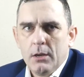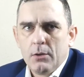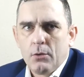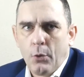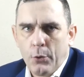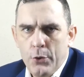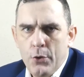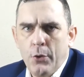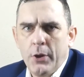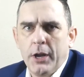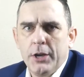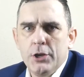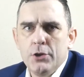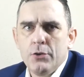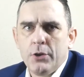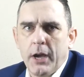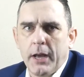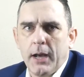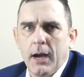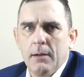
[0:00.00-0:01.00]
このような理
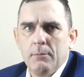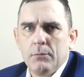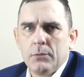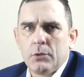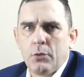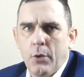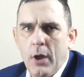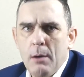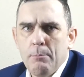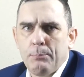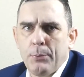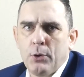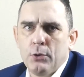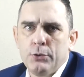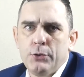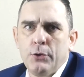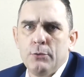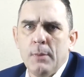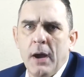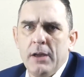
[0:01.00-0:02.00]
由からトランプの
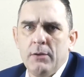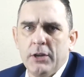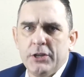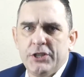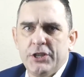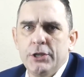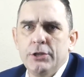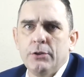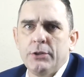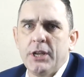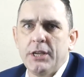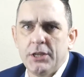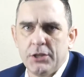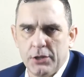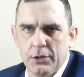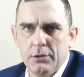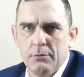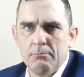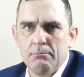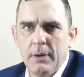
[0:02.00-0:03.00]
振る舞いは信用でき
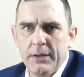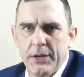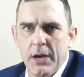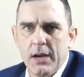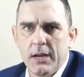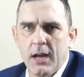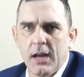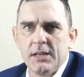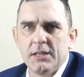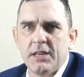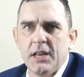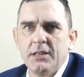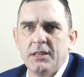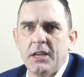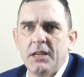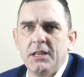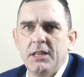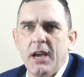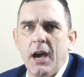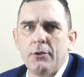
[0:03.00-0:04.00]
ず、まだ感染
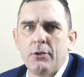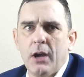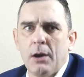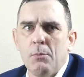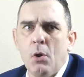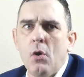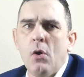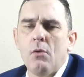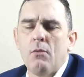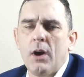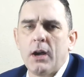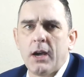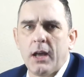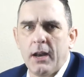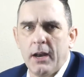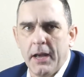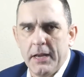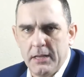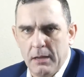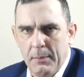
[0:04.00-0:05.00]
的であるかもわか
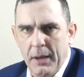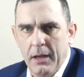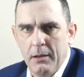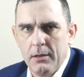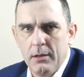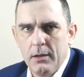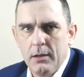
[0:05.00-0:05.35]
らないため、